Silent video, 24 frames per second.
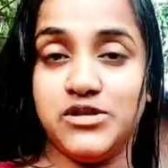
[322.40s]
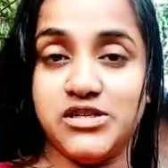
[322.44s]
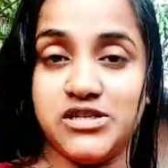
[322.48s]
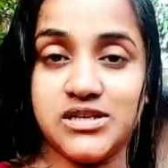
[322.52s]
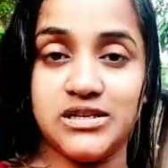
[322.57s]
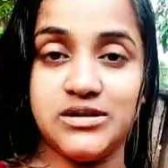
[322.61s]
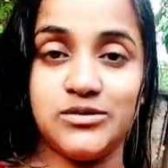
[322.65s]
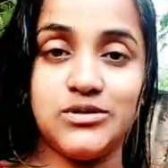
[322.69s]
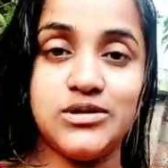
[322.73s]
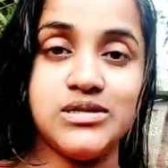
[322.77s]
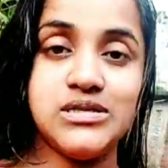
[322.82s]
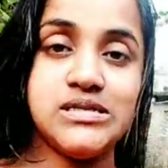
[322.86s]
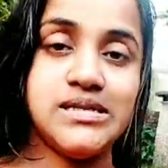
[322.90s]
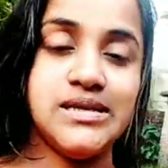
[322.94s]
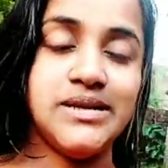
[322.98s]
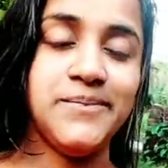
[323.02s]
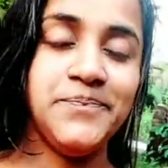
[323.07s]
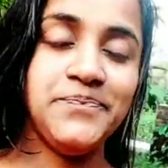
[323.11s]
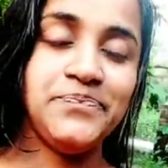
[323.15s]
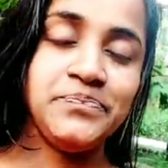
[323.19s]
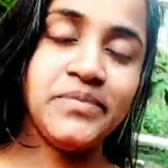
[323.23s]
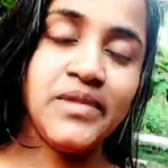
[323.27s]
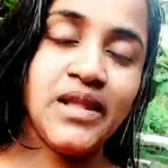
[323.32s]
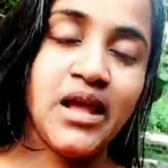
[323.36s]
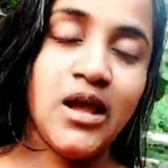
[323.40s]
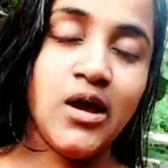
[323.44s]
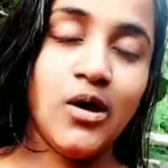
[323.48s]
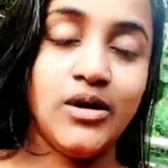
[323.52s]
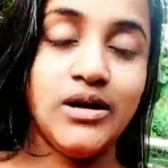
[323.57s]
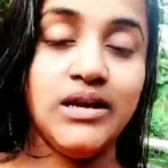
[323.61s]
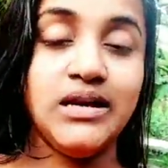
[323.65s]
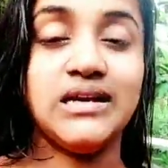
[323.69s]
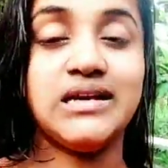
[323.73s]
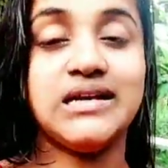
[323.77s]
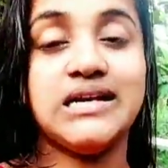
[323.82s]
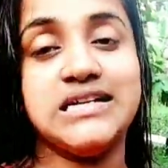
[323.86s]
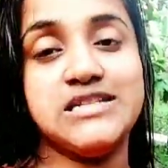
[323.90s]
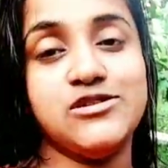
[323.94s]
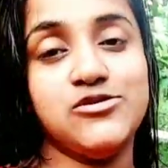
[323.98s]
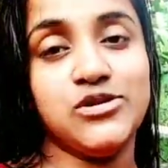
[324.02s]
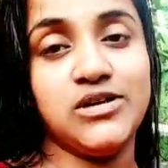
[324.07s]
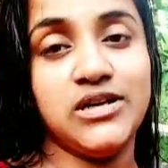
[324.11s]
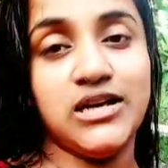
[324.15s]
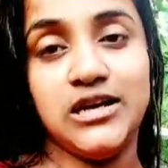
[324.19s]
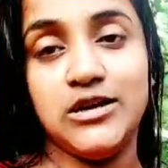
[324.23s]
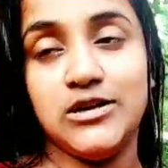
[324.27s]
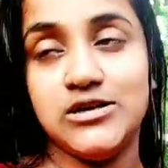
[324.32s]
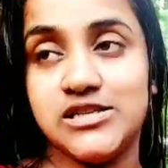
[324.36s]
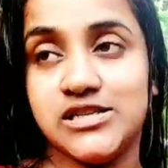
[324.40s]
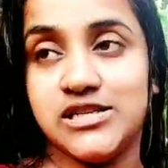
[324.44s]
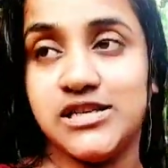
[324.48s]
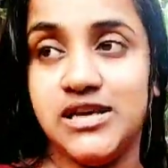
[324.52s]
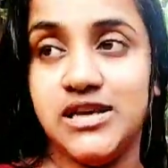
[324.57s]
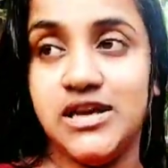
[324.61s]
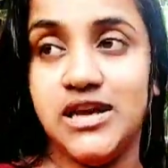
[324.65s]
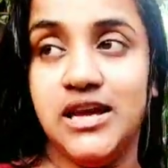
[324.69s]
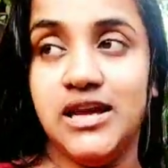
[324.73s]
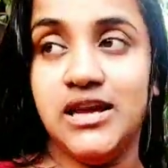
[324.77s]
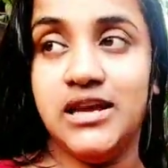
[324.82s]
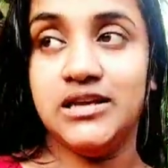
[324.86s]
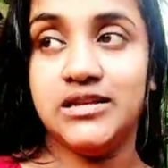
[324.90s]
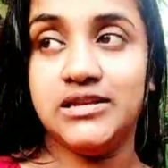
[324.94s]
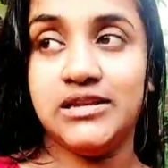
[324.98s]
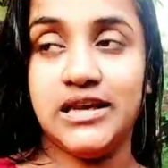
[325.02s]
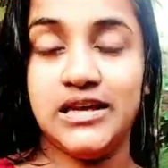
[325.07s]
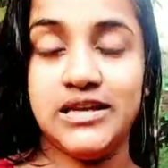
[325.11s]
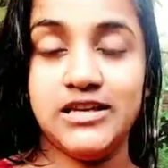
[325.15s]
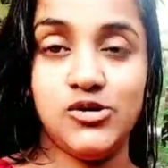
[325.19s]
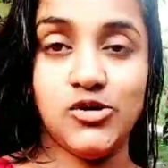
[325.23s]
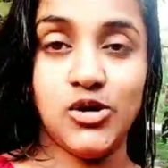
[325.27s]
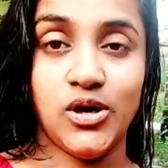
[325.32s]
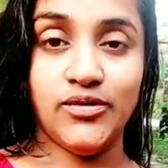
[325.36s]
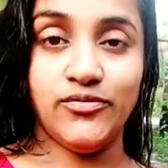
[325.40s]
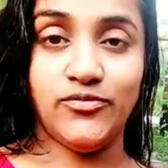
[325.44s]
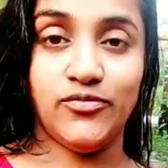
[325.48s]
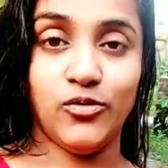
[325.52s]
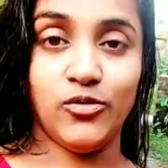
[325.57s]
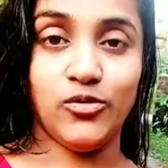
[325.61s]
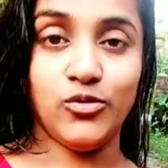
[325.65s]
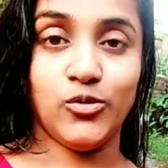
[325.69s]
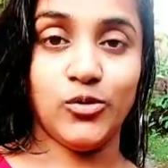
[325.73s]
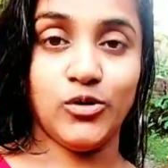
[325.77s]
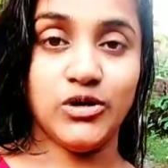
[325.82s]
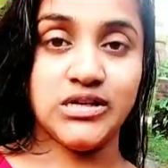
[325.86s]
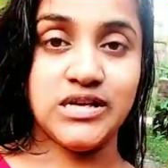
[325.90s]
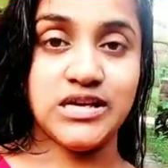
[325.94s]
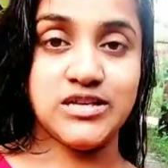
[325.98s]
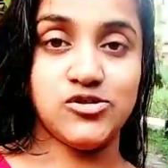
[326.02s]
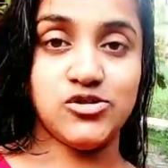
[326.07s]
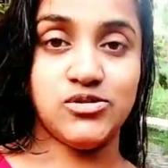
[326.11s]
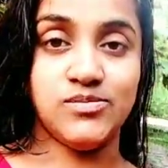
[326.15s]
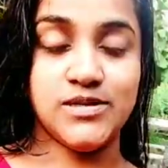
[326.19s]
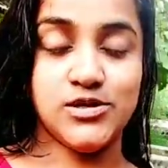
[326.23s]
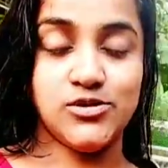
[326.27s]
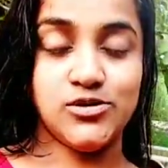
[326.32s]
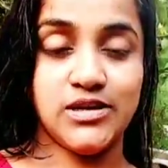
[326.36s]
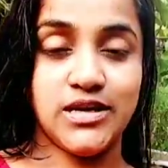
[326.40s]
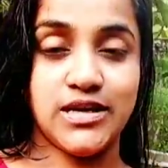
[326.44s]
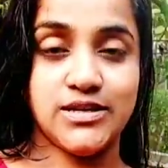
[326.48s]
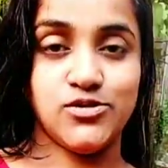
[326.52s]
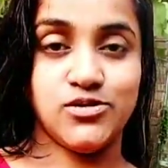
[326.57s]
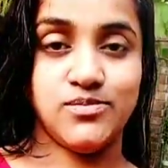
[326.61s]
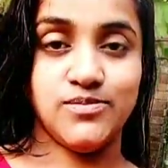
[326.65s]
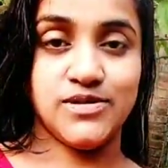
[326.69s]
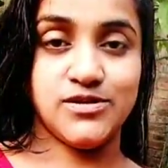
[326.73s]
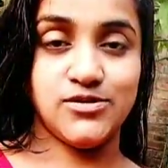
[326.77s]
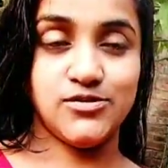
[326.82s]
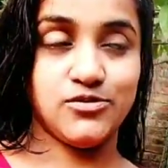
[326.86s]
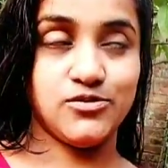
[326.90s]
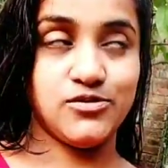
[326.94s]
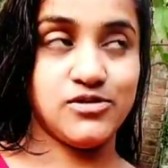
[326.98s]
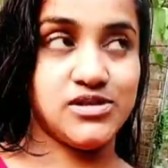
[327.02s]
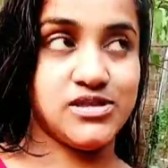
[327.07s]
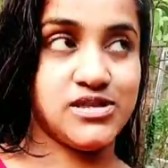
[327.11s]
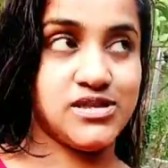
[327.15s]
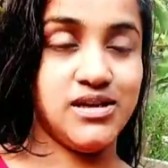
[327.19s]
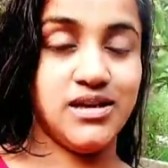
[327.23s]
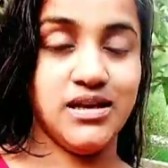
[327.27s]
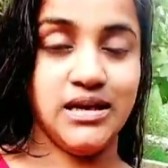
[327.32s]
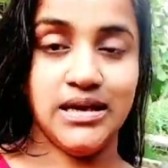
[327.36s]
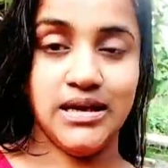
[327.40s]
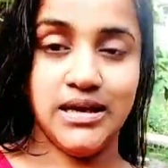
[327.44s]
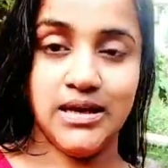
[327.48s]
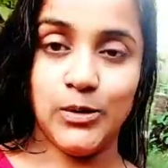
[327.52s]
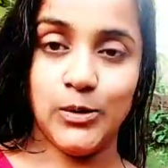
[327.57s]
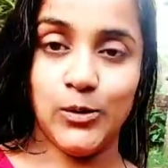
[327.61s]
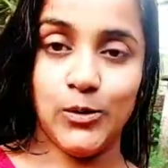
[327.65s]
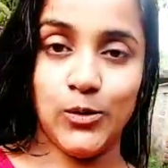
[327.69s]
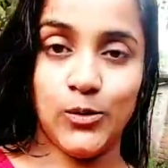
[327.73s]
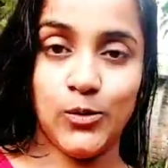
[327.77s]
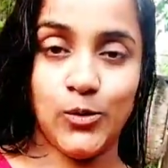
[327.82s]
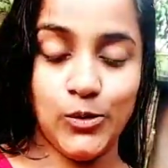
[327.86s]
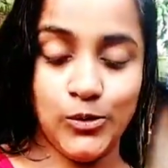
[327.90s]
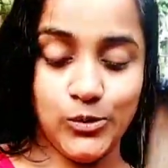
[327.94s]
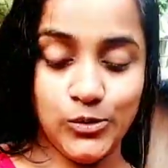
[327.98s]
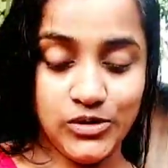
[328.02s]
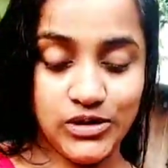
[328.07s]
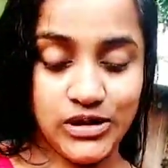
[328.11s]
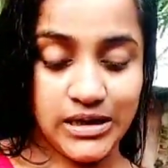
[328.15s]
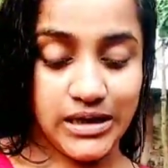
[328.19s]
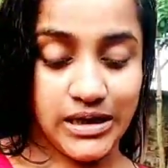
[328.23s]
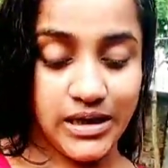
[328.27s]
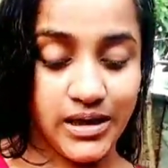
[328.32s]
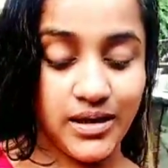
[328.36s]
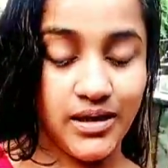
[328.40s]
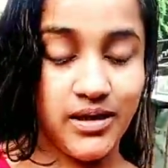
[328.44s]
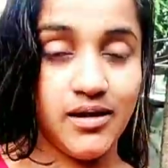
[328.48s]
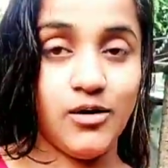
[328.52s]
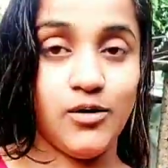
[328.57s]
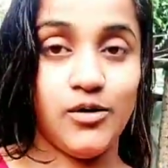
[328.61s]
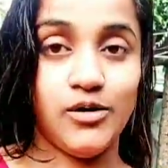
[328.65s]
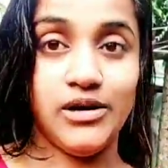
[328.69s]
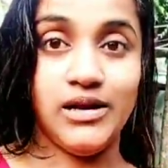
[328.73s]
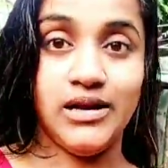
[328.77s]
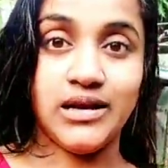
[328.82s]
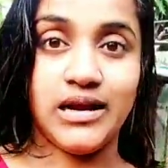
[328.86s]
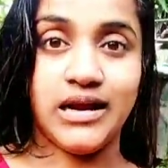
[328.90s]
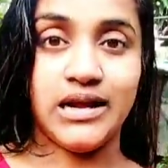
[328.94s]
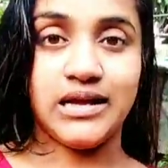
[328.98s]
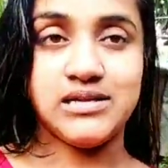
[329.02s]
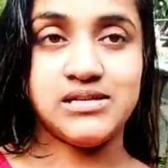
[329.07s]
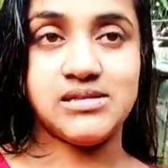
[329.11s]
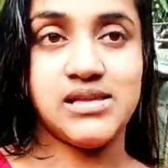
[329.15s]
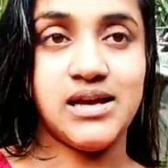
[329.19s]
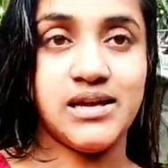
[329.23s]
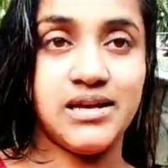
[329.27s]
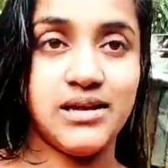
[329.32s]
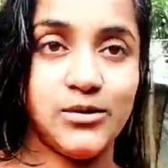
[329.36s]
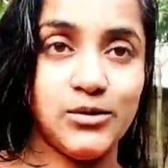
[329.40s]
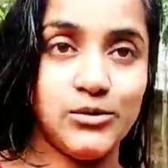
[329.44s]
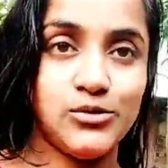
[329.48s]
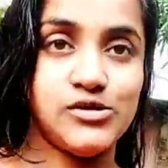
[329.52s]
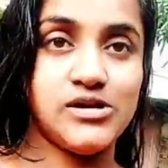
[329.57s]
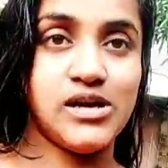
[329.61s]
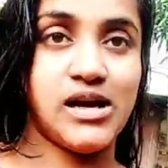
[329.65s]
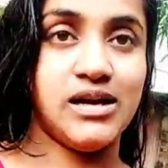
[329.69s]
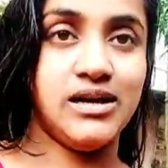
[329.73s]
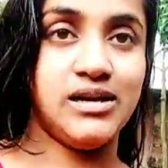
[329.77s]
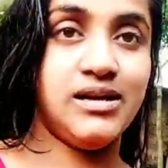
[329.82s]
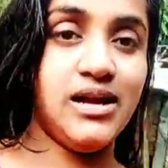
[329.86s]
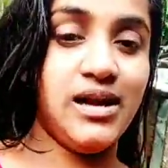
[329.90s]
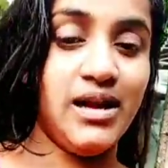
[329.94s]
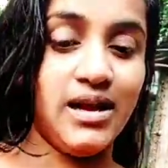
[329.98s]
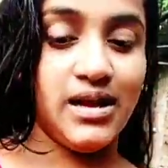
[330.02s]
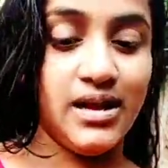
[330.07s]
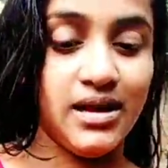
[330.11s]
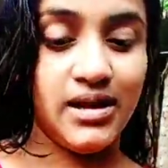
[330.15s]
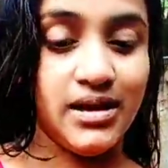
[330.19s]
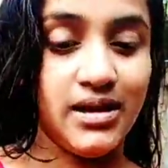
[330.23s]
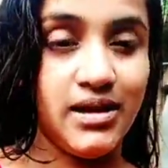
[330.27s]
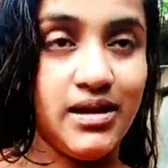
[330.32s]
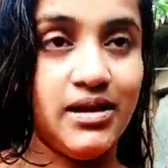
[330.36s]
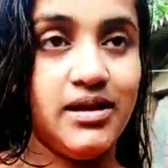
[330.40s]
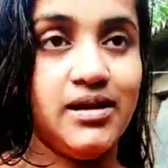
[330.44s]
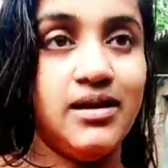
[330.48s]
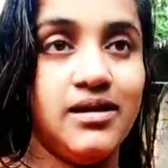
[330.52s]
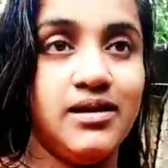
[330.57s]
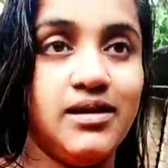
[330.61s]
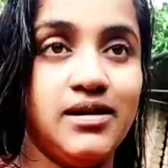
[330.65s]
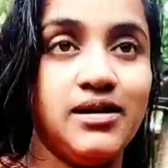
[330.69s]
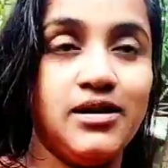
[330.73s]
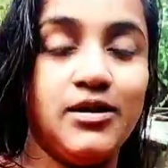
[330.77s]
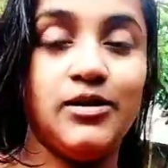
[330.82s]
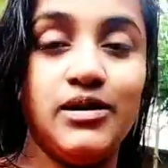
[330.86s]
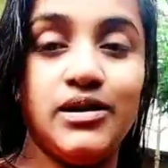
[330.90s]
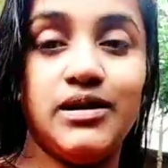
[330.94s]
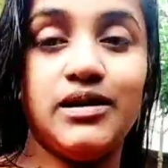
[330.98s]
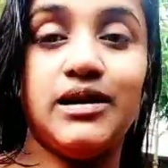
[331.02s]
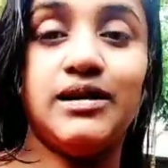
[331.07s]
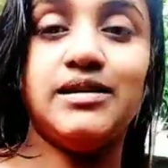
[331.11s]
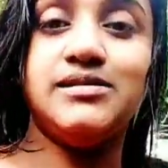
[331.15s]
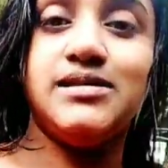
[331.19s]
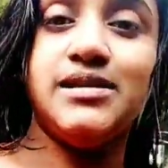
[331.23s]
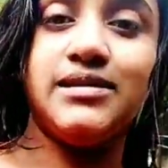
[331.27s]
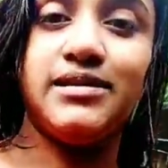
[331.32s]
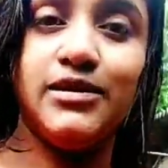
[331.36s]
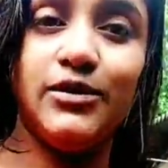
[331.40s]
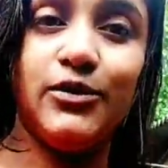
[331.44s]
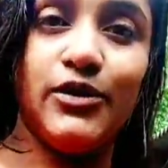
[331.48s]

পরিষ্কার করেছি অনেক কাজ হয়ে গেল আজকে তাই জয় ফোন করে ক্যাচর ম্যাচর ক্যাচর ম্যাচর করছে ও করুক গিয়ে অনেক কাজ থাকে ও তো জানে না অনেক কাজ থাকে